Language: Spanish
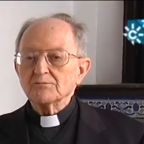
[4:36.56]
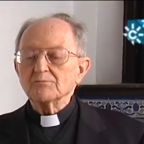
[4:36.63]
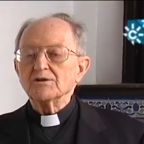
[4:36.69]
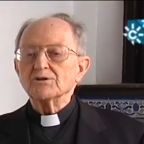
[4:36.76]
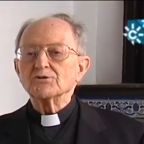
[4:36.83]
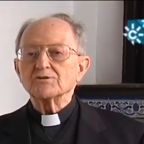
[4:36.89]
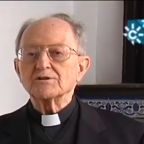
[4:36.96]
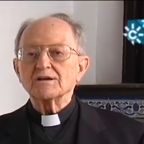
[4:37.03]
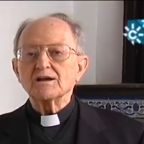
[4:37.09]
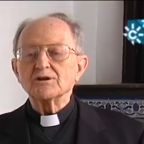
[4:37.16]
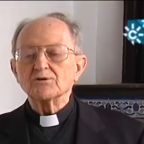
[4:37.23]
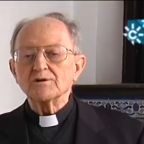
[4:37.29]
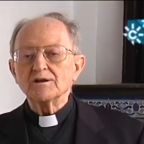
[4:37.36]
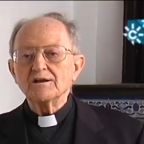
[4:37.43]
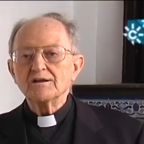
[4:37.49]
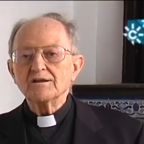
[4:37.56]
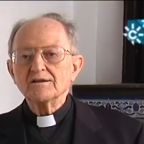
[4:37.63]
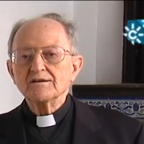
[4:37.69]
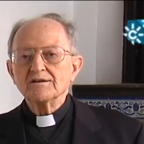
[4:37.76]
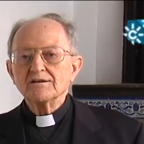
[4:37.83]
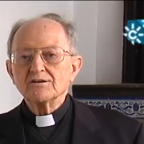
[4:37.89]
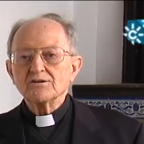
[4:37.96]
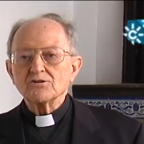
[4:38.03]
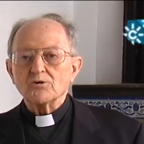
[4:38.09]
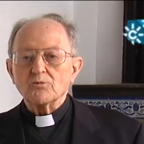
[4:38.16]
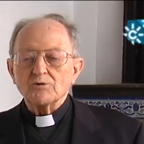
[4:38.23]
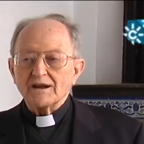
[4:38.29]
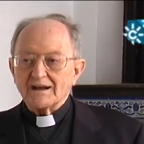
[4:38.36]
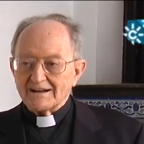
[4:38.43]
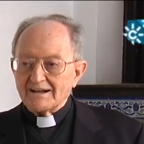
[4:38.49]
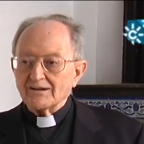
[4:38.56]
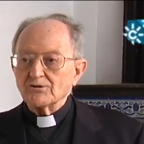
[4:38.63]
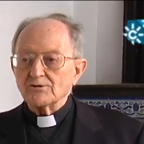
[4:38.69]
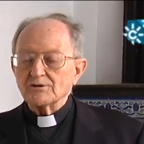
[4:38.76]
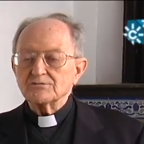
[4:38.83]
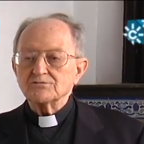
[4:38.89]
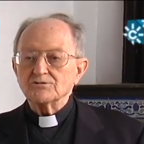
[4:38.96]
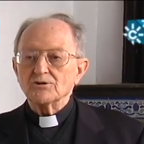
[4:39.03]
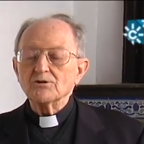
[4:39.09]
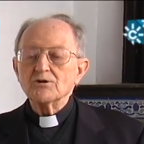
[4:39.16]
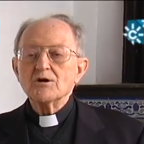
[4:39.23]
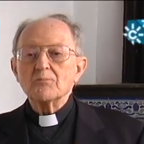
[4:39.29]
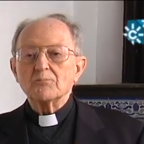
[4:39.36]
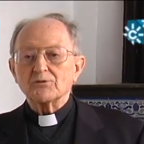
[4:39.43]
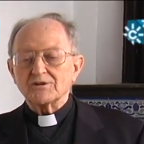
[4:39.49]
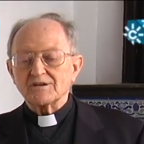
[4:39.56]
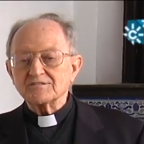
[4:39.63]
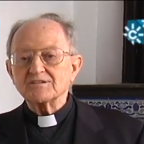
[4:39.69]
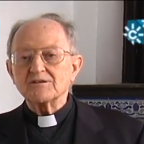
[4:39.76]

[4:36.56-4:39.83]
me lo regaló él como una gran colección porque